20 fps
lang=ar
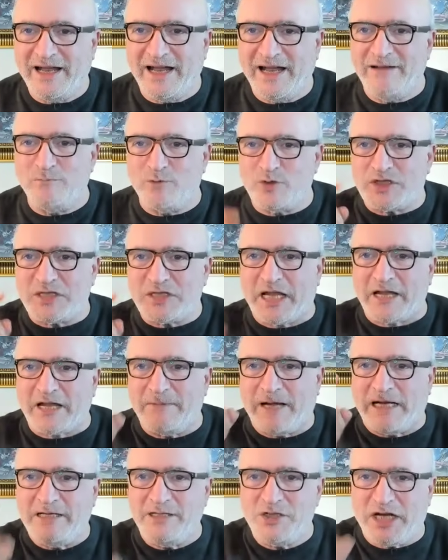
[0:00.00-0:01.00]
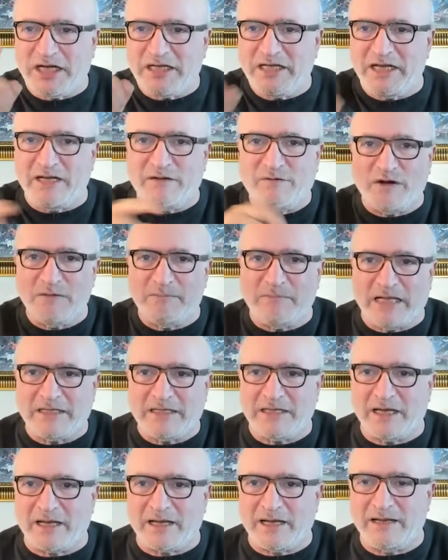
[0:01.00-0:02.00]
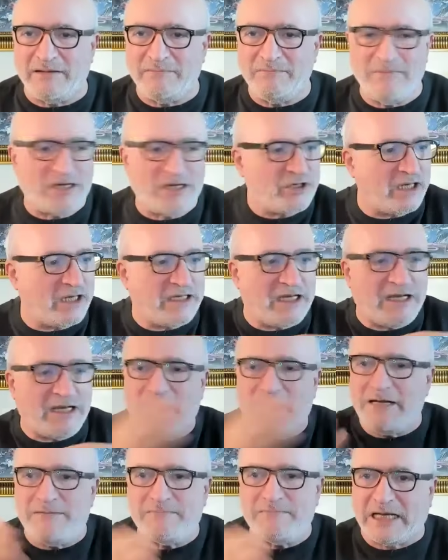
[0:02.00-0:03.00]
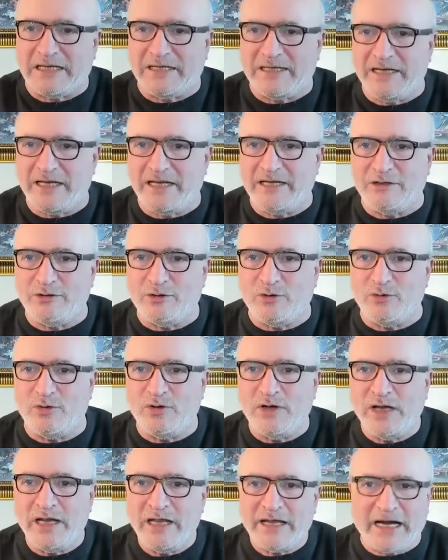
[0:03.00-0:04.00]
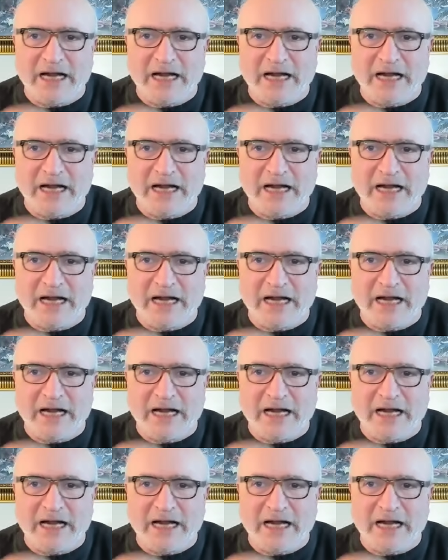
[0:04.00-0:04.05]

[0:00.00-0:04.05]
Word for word: المستقبل الجديد في المنطقة ما جديد اللي مصدقين انه